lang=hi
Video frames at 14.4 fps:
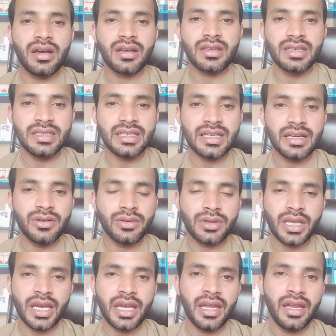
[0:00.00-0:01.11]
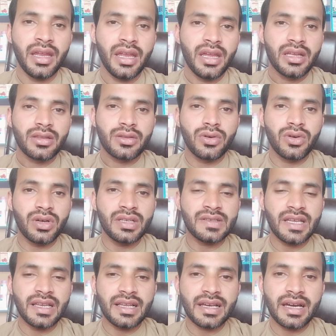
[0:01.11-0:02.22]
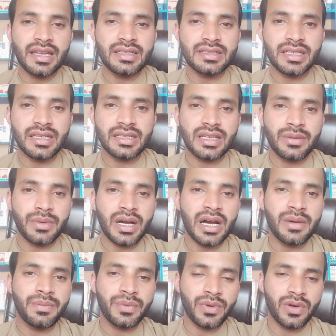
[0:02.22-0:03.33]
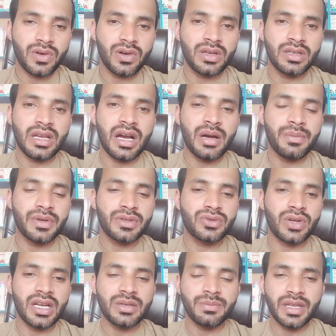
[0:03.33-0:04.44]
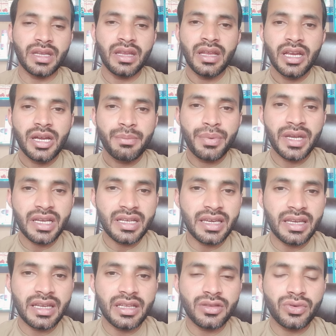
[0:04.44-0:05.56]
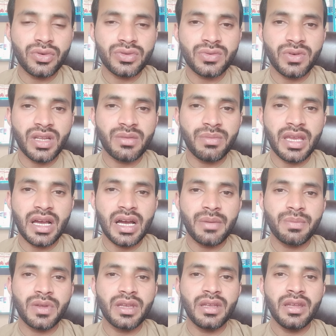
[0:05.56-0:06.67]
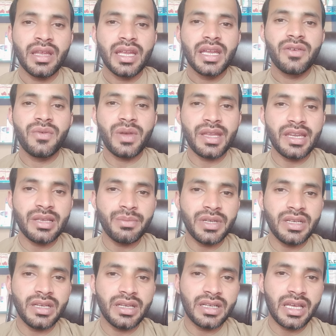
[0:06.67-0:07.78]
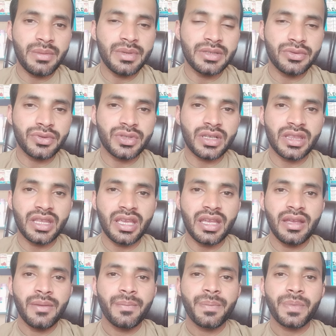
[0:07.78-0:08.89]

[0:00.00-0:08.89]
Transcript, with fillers: क्रिटिकल होता है तो इसके लगाने से जब आप यहाँ पर जॉइंट में ब्रेक करेंगे तो उस सूरत में आपकी वेनें भी डैमेज हो सकती हैं